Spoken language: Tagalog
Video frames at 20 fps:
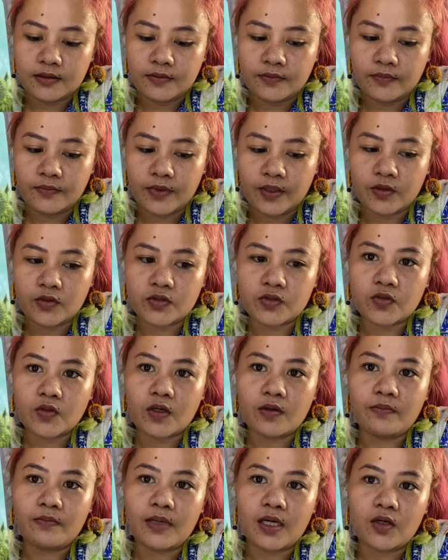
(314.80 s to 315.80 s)
may gusto
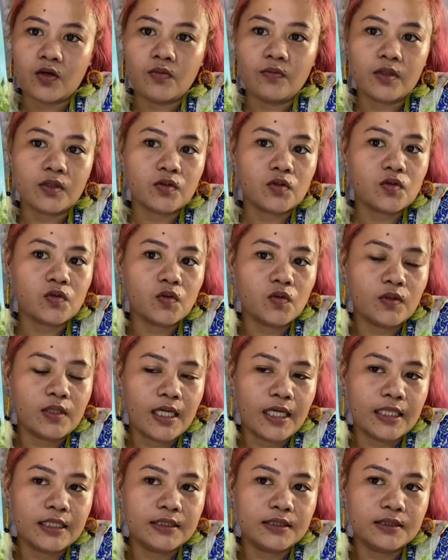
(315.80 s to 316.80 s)
kang bagong
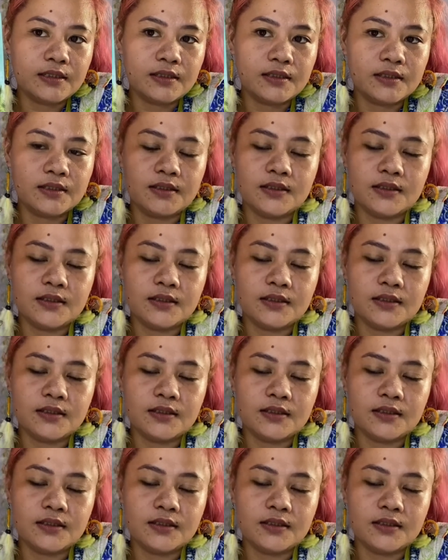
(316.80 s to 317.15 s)
matutunan